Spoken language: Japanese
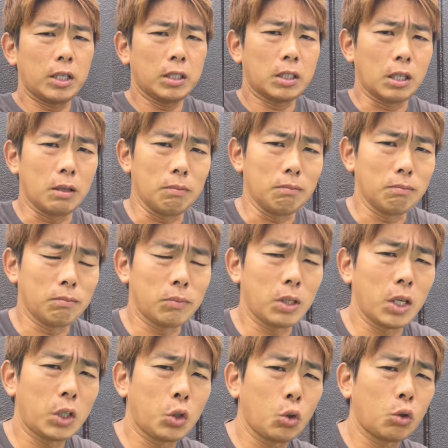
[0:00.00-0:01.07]
イさん
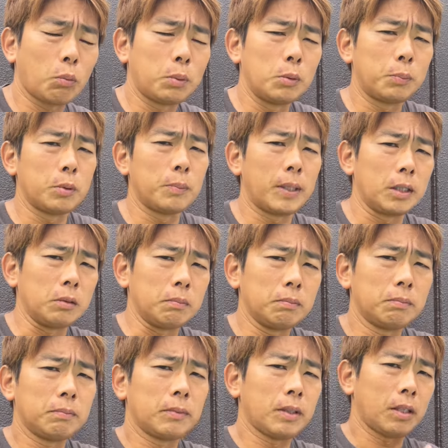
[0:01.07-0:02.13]
激おこぷんぷん丸
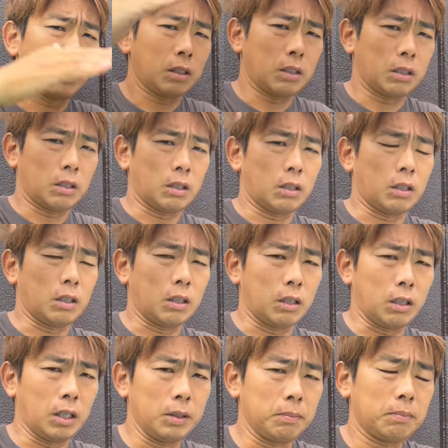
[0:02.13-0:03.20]

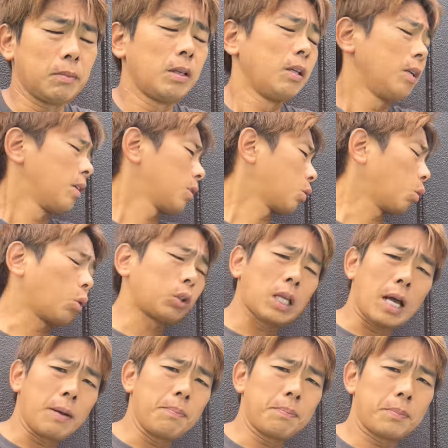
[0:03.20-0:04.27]
はいその
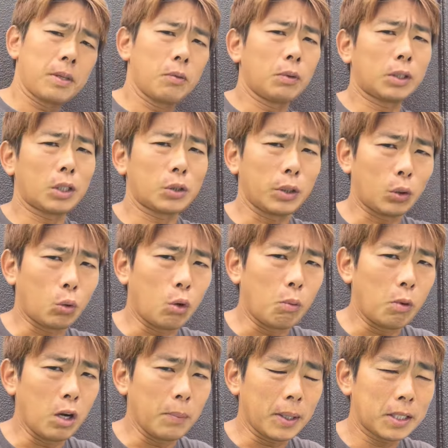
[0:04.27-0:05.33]
他私はこう
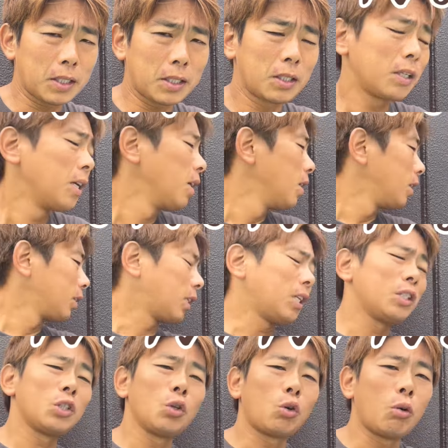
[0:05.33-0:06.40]
思います
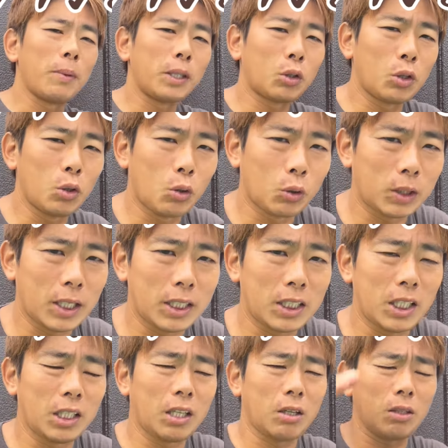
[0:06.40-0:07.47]
テニスのコメントにお答えし
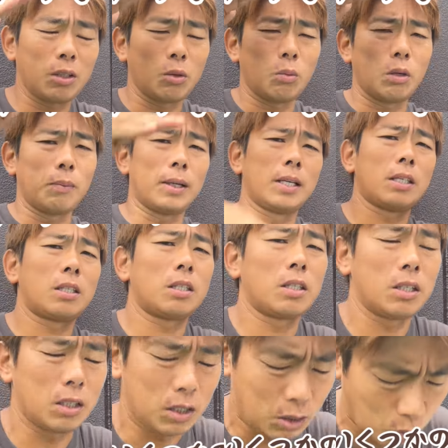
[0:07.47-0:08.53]
ていきたいと思います自己